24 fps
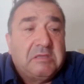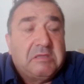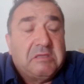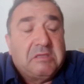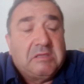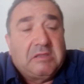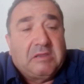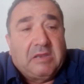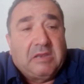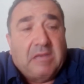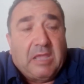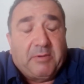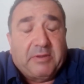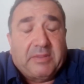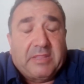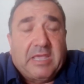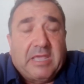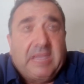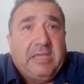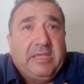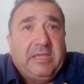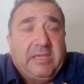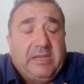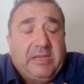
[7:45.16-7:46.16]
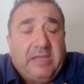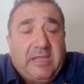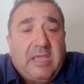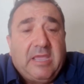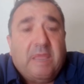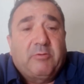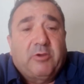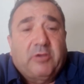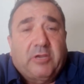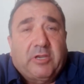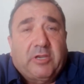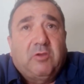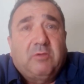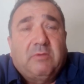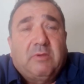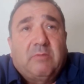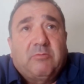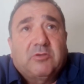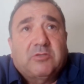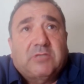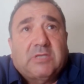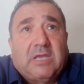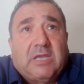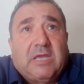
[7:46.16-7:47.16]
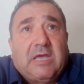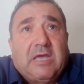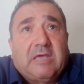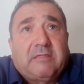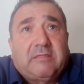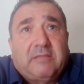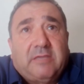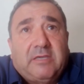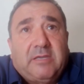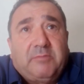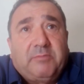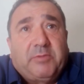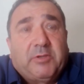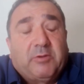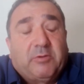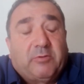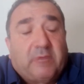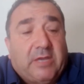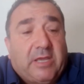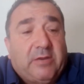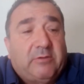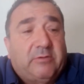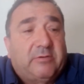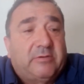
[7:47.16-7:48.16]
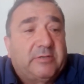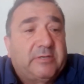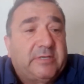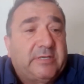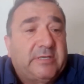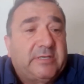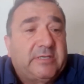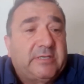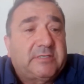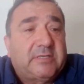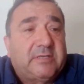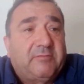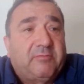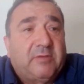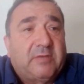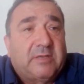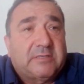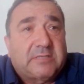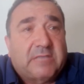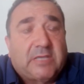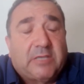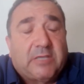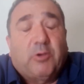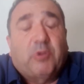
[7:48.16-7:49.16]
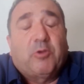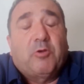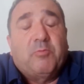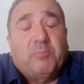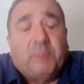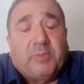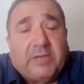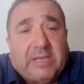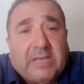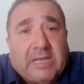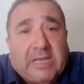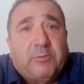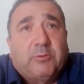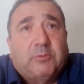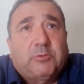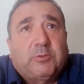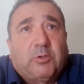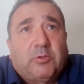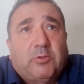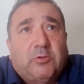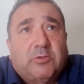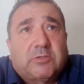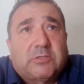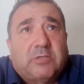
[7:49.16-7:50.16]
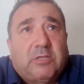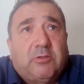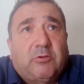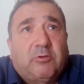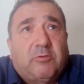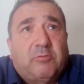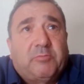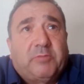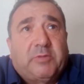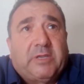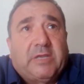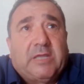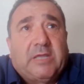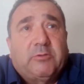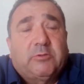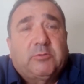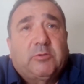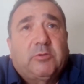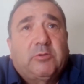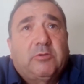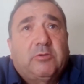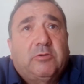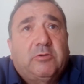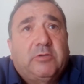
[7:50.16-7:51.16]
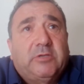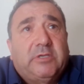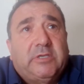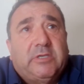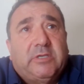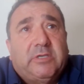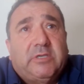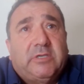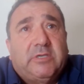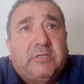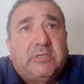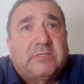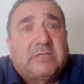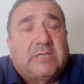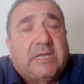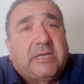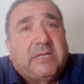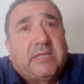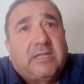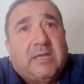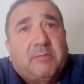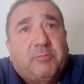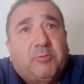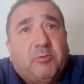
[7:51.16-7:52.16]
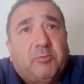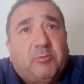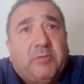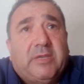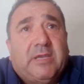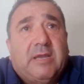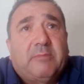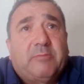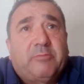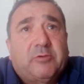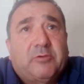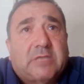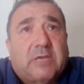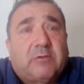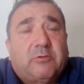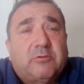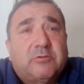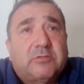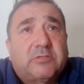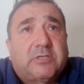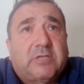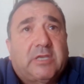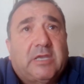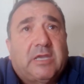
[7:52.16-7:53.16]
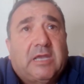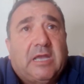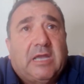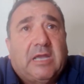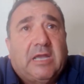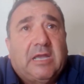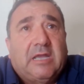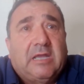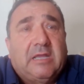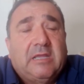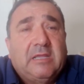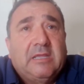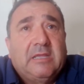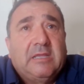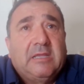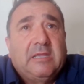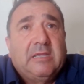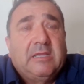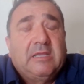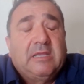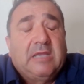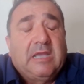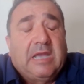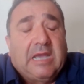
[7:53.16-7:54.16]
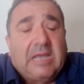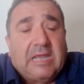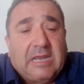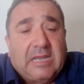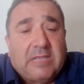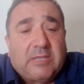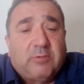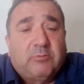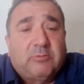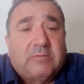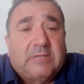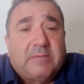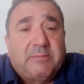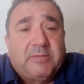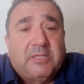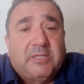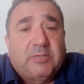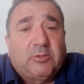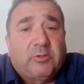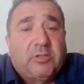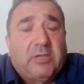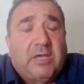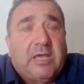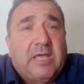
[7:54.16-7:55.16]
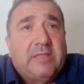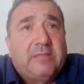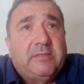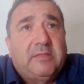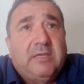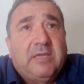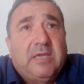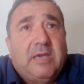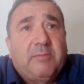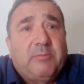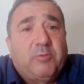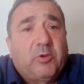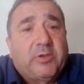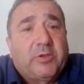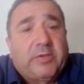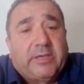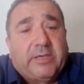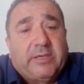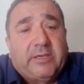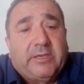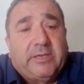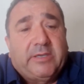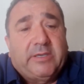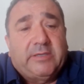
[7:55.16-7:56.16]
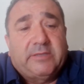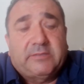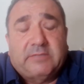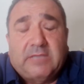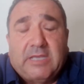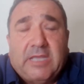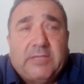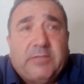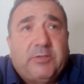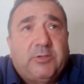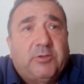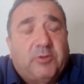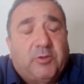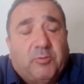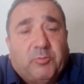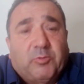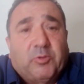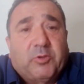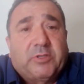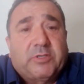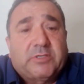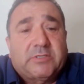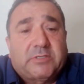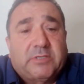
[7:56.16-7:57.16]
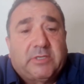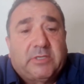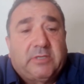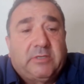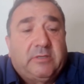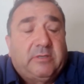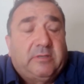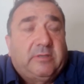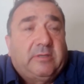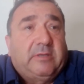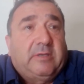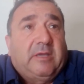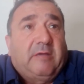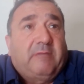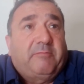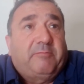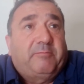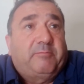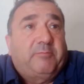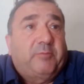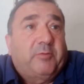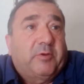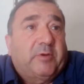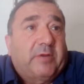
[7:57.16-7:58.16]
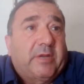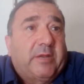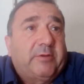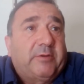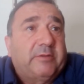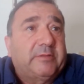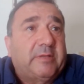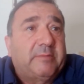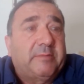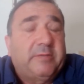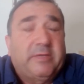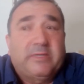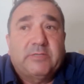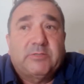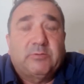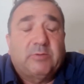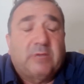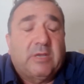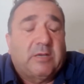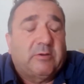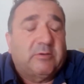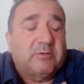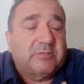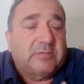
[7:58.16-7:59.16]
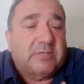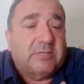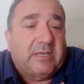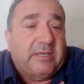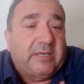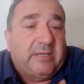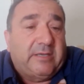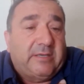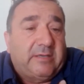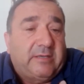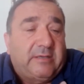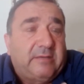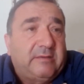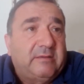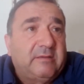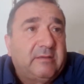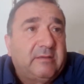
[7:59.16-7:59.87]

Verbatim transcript: la verdad que creíamos que lo íbamos a hacer, pero claro, eh, se, ha ido complicando todo, se ha ido complicando todo y Sanidad Pública pues aconseja al Ayuntamiento de Gandía pues que este año no puede ser. Y ah, pues claro, también es una cosa que,